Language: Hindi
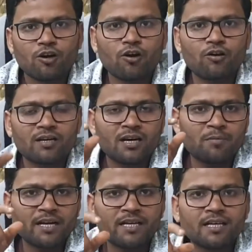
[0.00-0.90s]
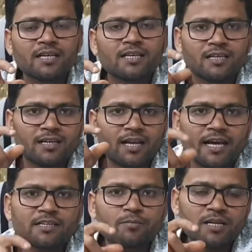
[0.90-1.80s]
और हमारे
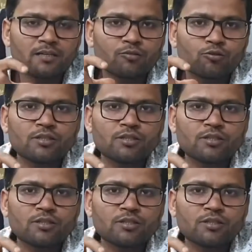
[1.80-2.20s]
लाइक बटन को